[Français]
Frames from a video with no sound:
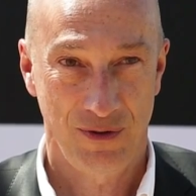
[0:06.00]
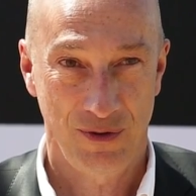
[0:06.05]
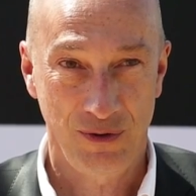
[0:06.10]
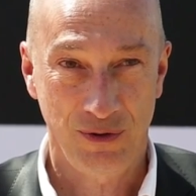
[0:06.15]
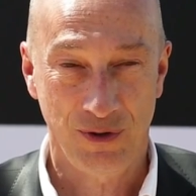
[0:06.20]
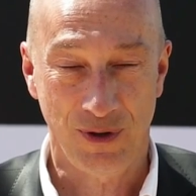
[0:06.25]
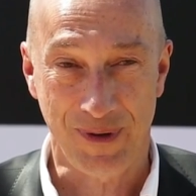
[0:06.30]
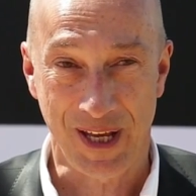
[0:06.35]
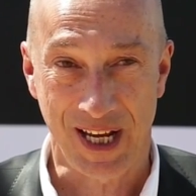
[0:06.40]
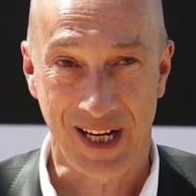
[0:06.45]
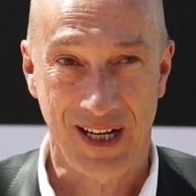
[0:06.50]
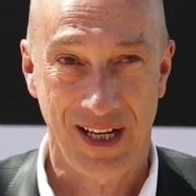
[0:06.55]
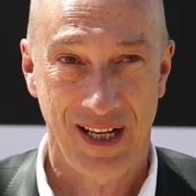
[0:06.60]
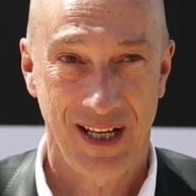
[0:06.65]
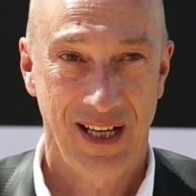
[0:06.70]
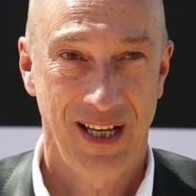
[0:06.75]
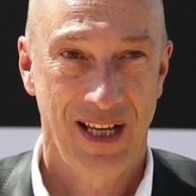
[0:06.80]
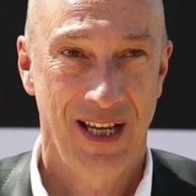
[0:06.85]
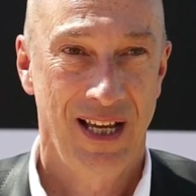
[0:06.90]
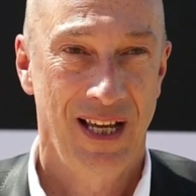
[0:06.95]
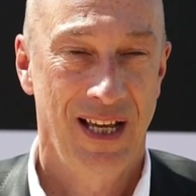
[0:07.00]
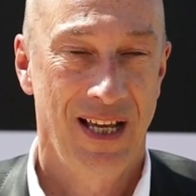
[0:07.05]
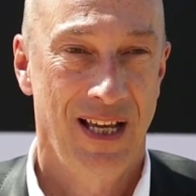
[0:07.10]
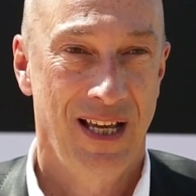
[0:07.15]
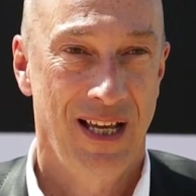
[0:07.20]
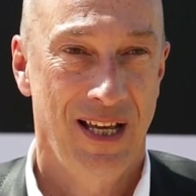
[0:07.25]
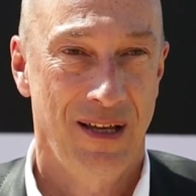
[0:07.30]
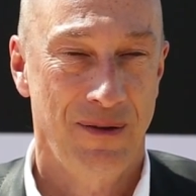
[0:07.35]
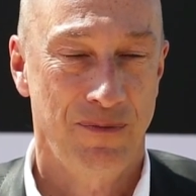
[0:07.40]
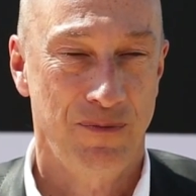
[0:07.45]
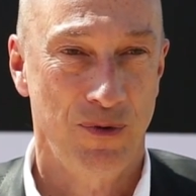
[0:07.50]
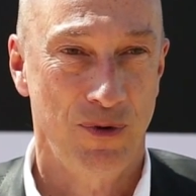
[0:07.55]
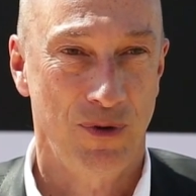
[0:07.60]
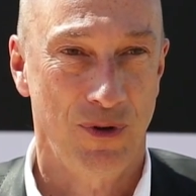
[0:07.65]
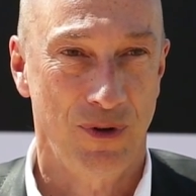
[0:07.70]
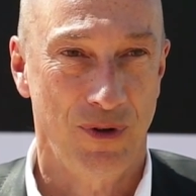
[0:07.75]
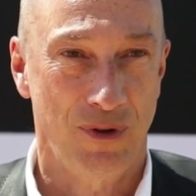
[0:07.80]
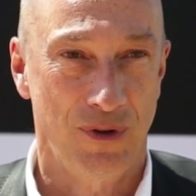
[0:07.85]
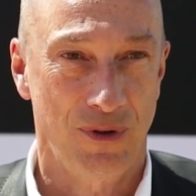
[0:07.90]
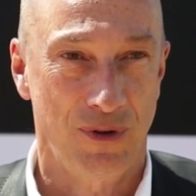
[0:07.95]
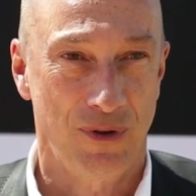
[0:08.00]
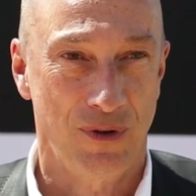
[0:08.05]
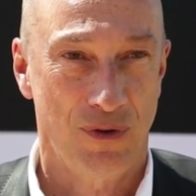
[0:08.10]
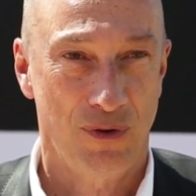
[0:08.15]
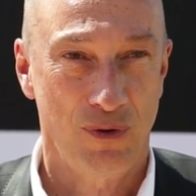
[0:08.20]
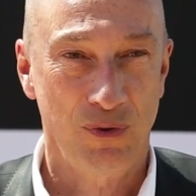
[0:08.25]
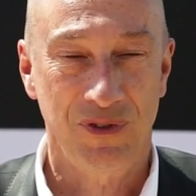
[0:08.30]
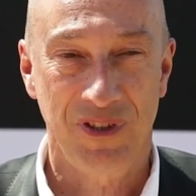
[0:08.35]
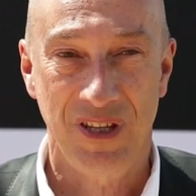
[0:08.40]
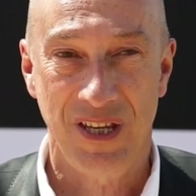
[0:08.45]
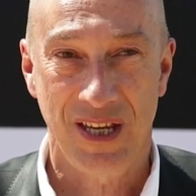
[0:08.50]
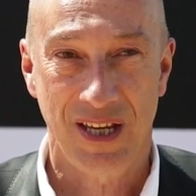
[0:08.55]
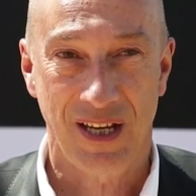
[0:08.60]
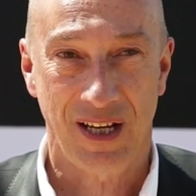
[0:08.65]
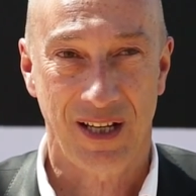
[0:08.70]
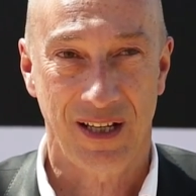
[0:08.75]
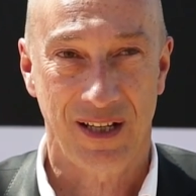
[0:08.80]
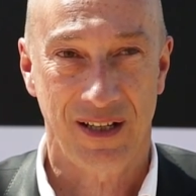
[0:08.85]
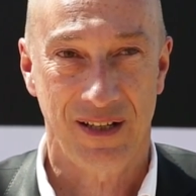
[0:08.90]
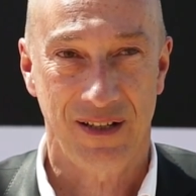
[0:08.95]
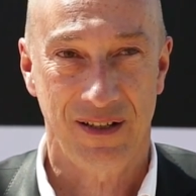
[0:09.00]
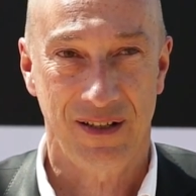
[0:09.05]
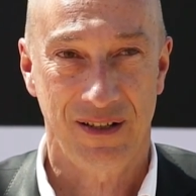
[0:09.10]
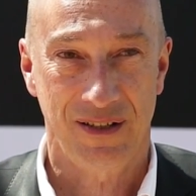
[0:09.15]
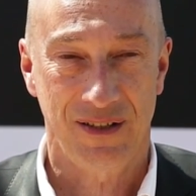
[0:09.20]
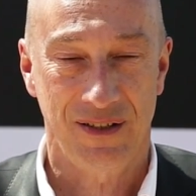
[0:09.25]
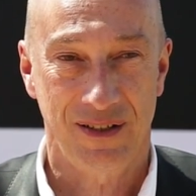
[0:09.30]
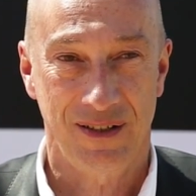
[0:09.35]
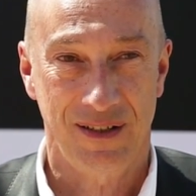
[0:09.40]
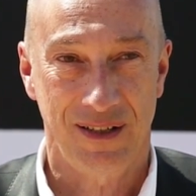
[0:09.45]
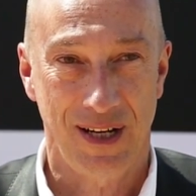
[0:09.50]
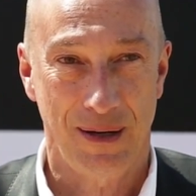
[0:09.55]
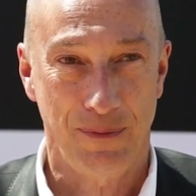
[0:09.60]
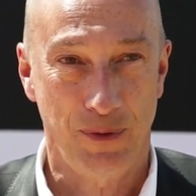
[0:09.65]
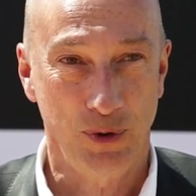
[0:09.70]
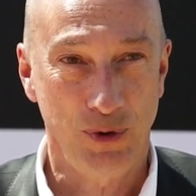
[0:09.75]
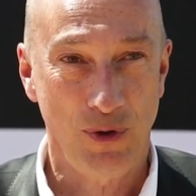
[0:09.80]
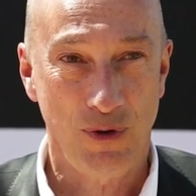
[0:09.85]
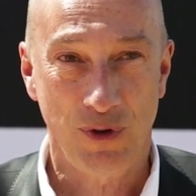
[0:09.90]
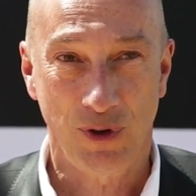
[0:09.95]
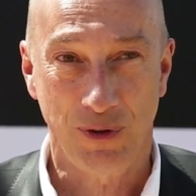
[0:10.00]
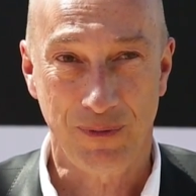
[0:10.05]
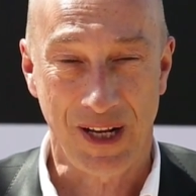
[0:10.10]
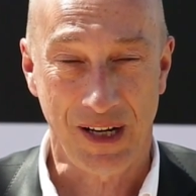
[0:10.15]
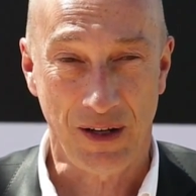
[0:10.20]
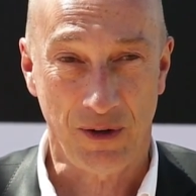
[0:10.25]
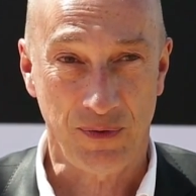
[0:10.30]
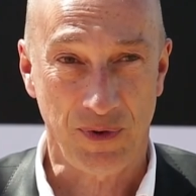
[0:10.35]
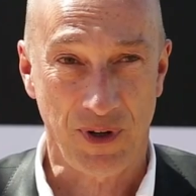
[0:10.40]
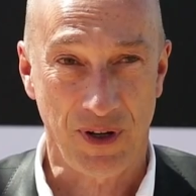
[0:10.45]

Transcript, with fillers: Lune de Miel pour euh, soutenir euh, la production de miel en